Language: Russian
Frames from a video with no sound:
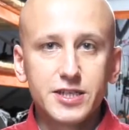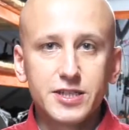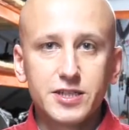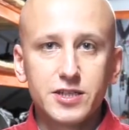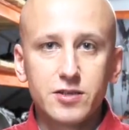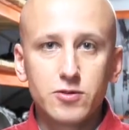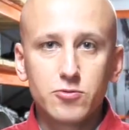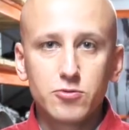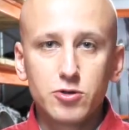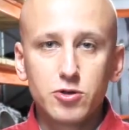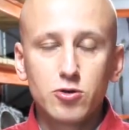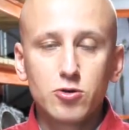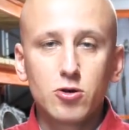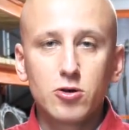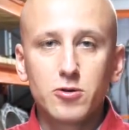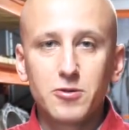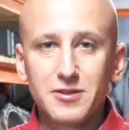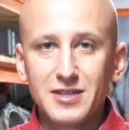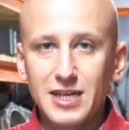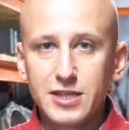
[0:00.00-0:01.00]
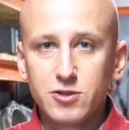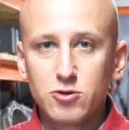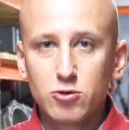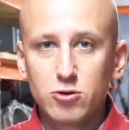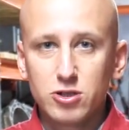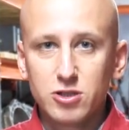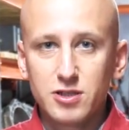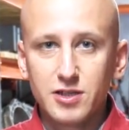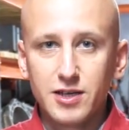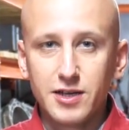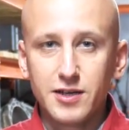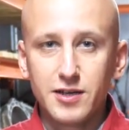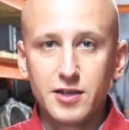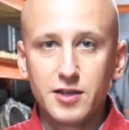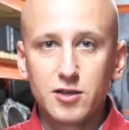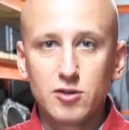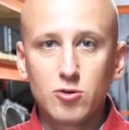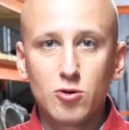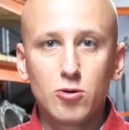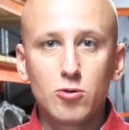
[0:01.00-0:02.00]
часть у нее надежная,
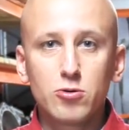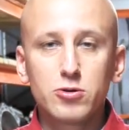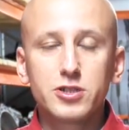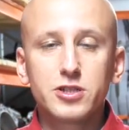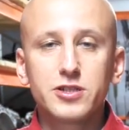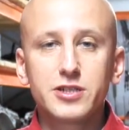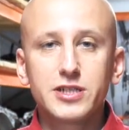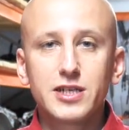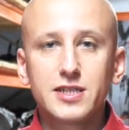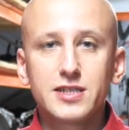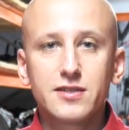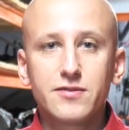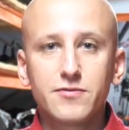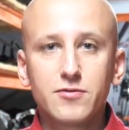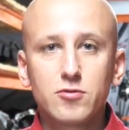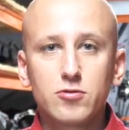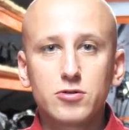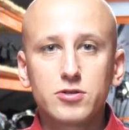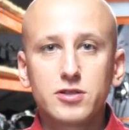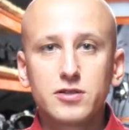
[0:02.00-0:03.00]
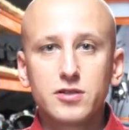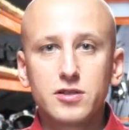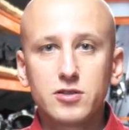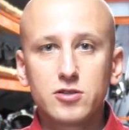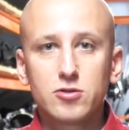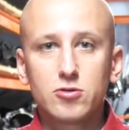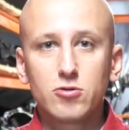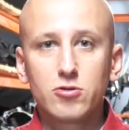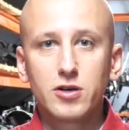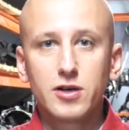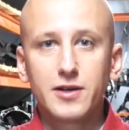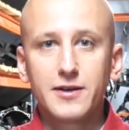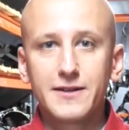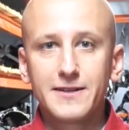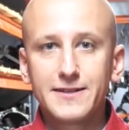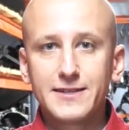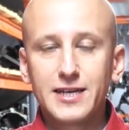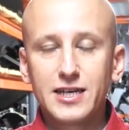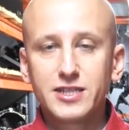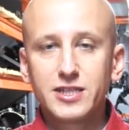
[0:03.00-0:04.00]
но очень часто выходит из строя
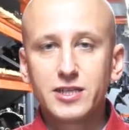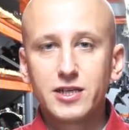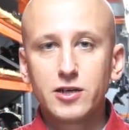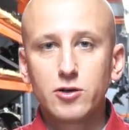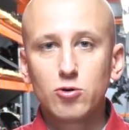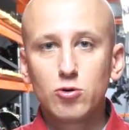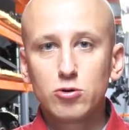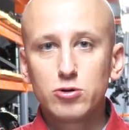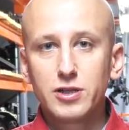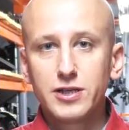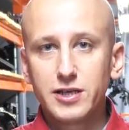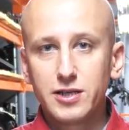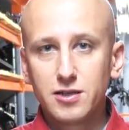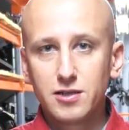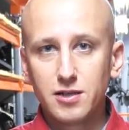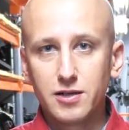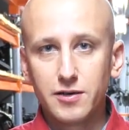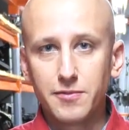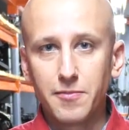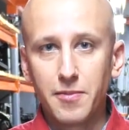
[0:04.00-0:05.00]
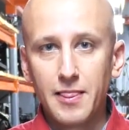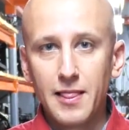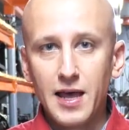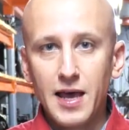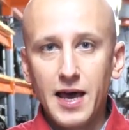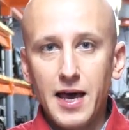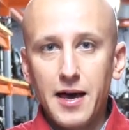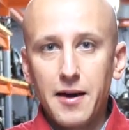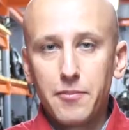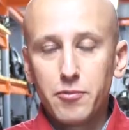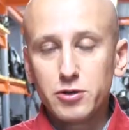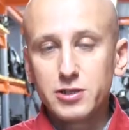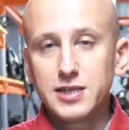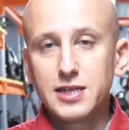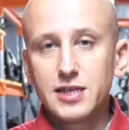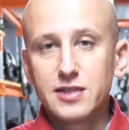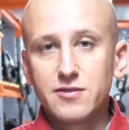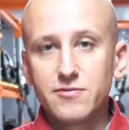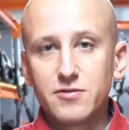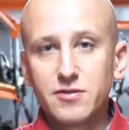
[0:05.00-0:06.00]
датчик хода иглы.
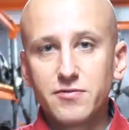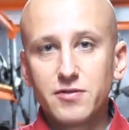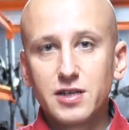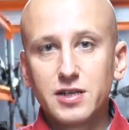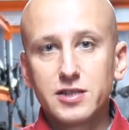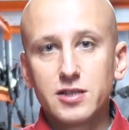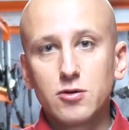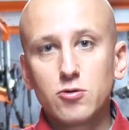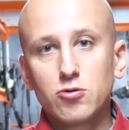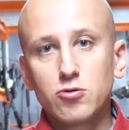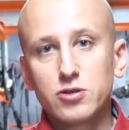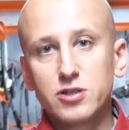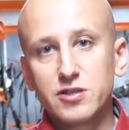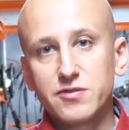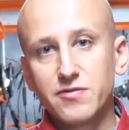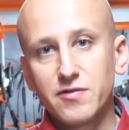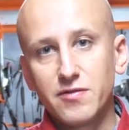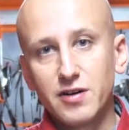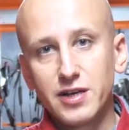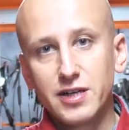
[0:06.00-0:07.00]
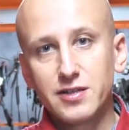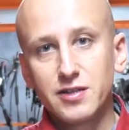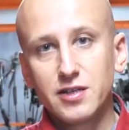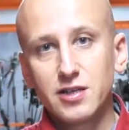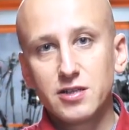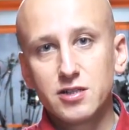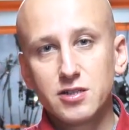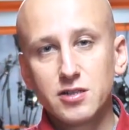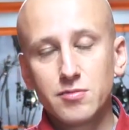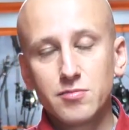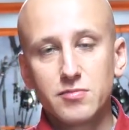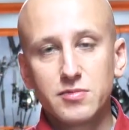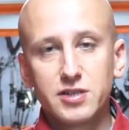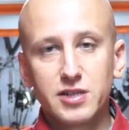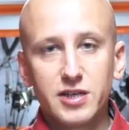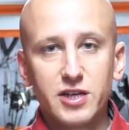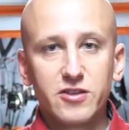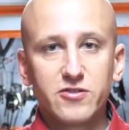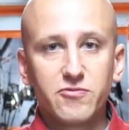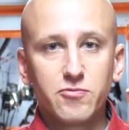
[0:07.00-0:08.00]
После этого двигатель уходит в аварийный режим,
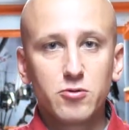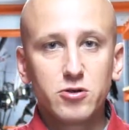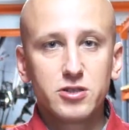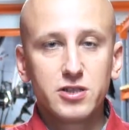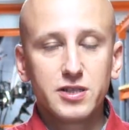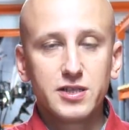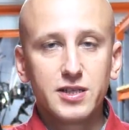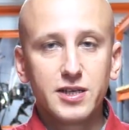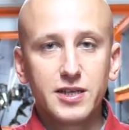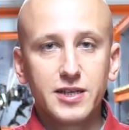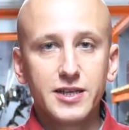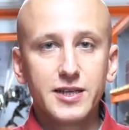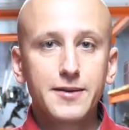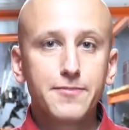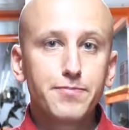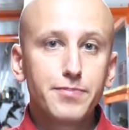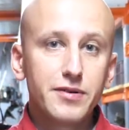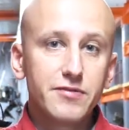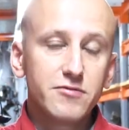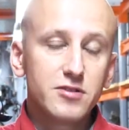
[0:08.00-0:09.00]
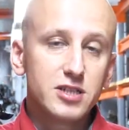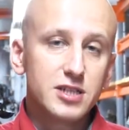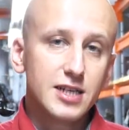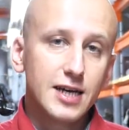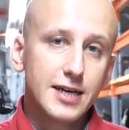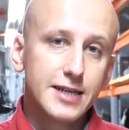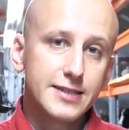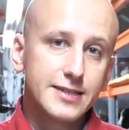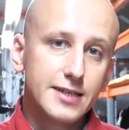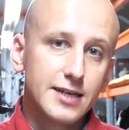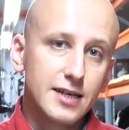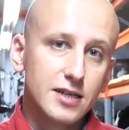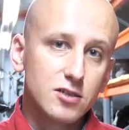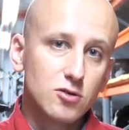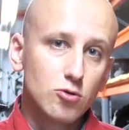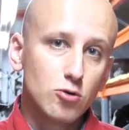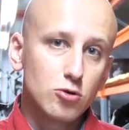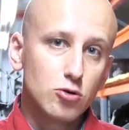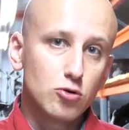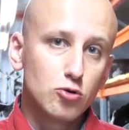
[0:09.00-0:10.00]
теряет мощности и повышается
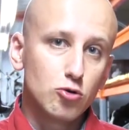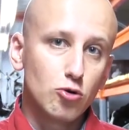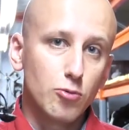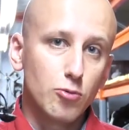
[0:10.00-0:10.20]
расход